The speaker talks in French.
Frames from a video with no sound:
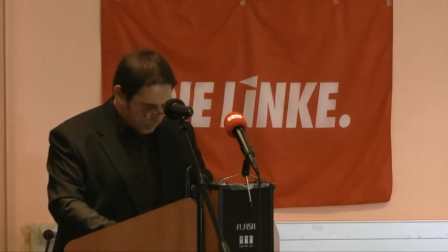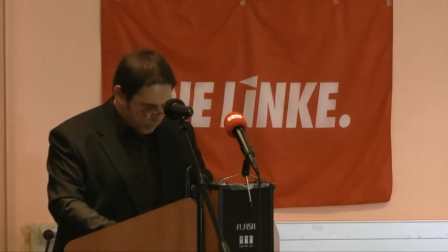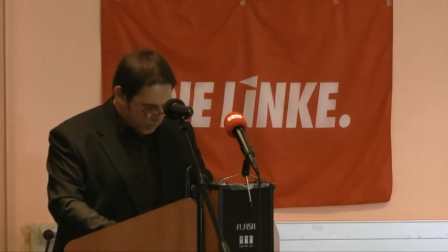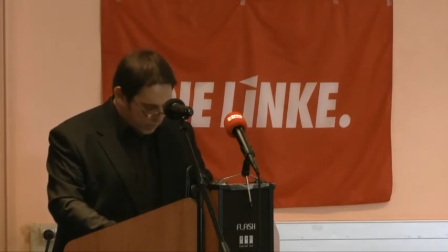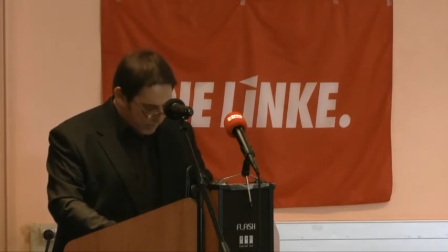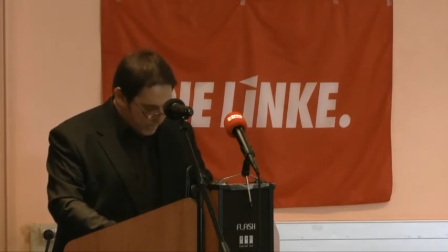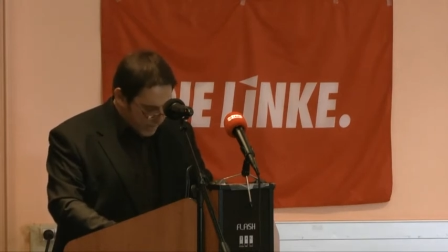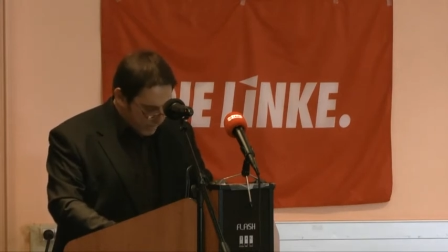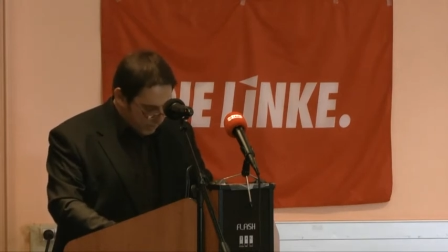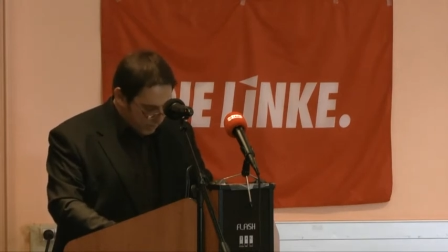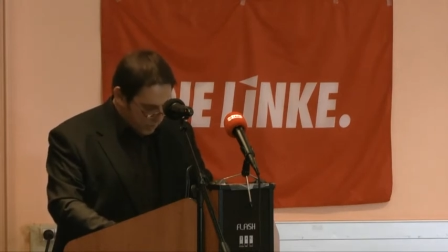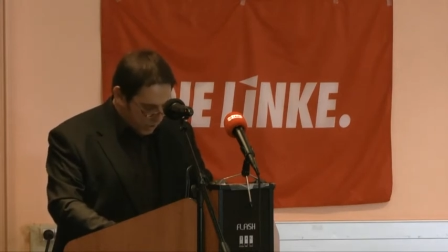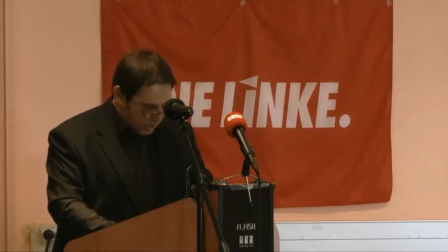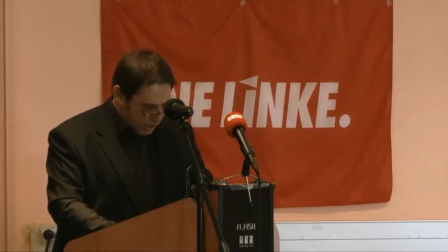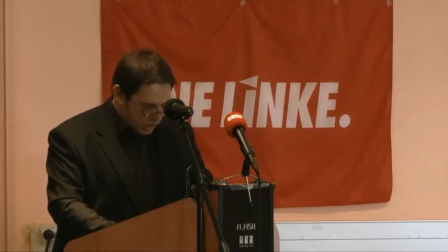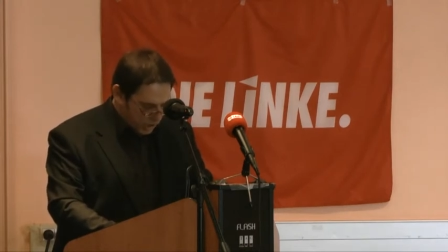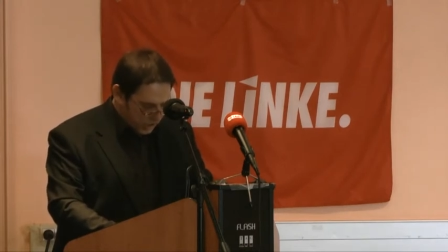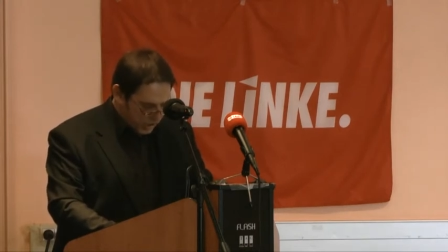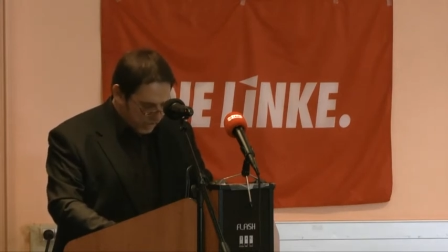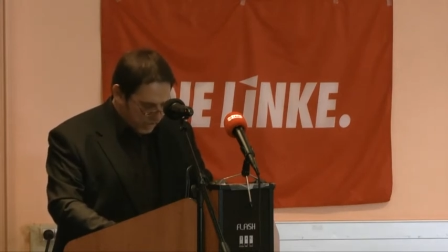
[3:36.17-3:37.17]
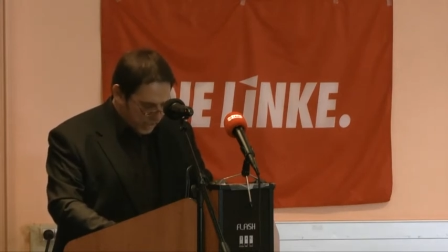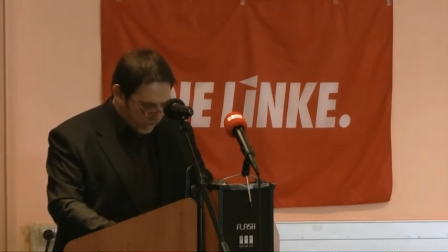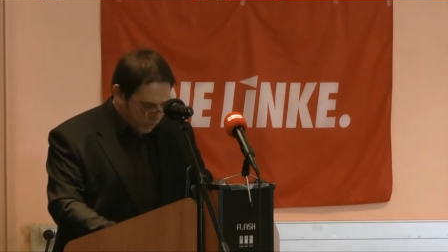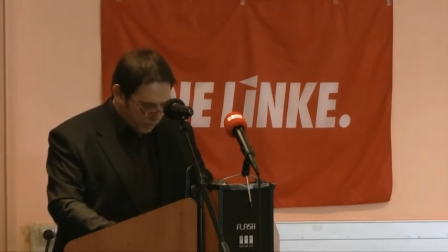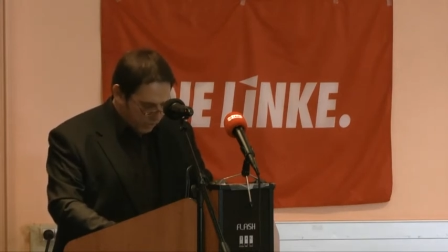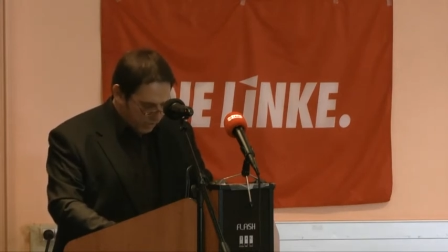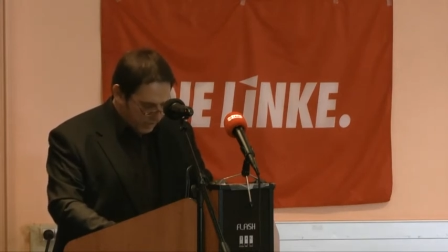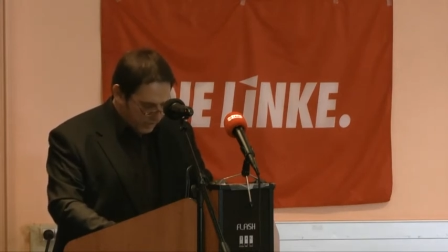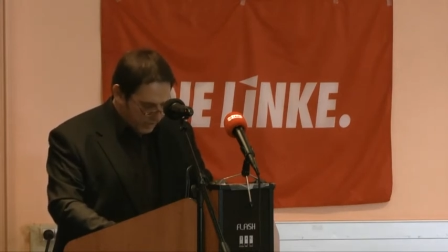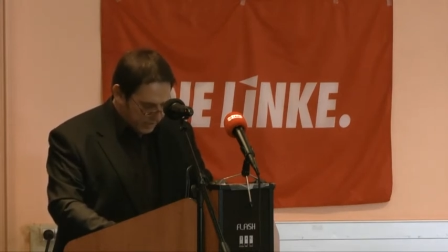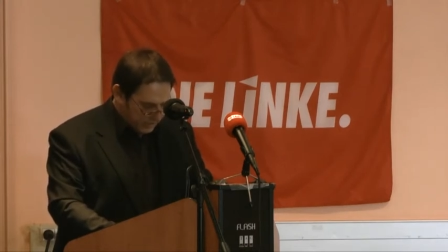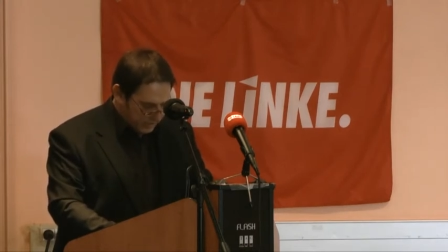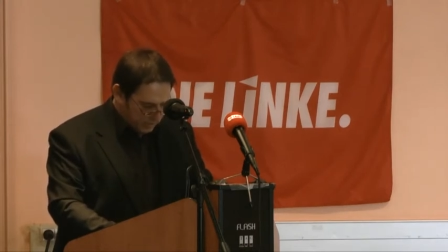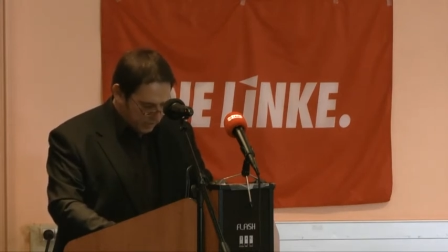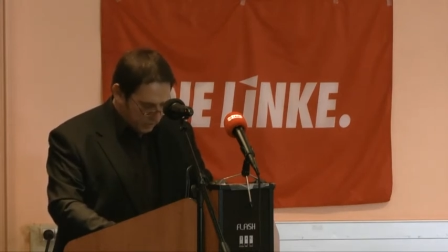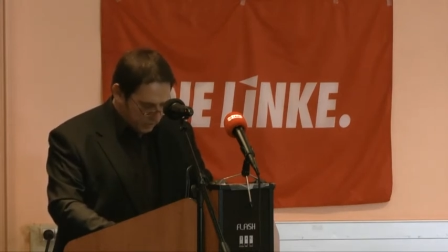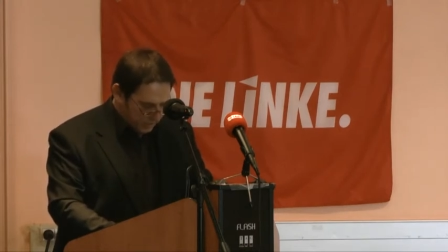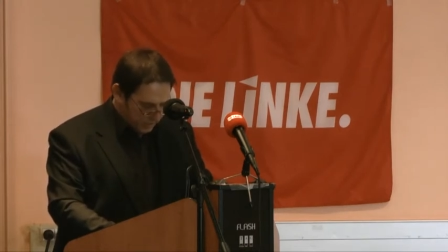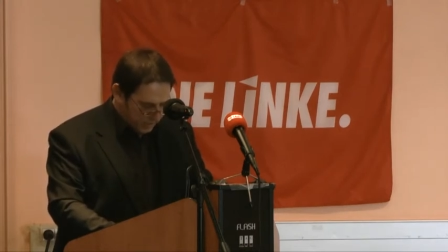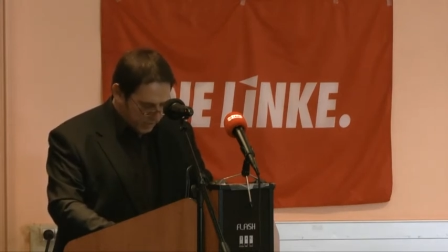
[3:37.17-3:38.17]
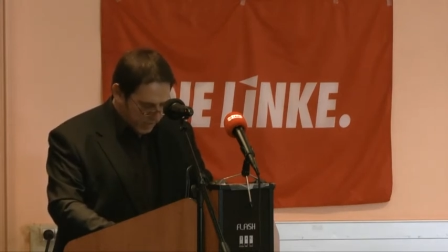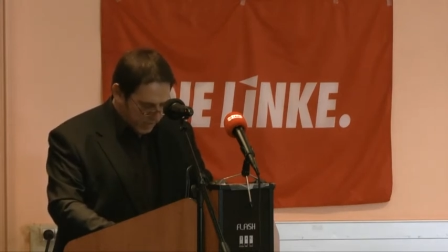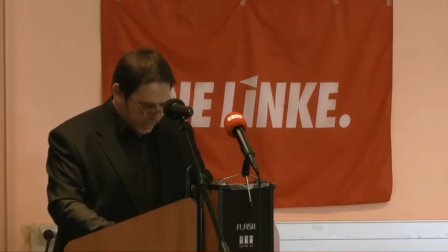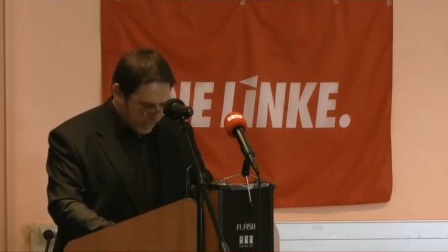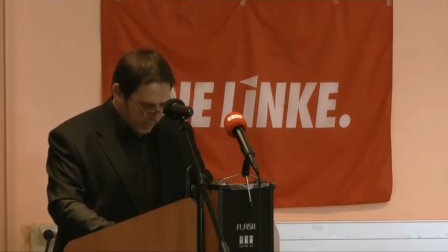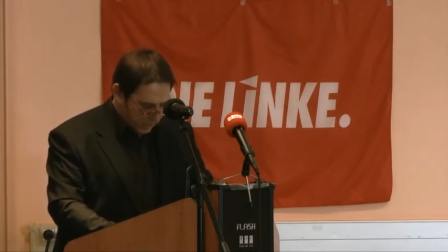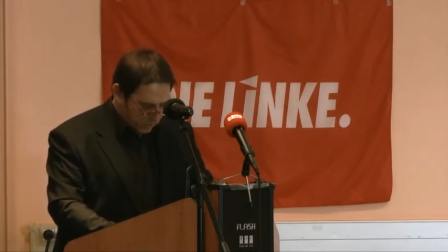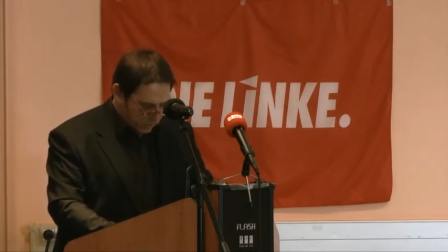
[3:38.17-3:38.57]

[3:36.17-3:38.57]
de même que les chaînes d'agglomération et,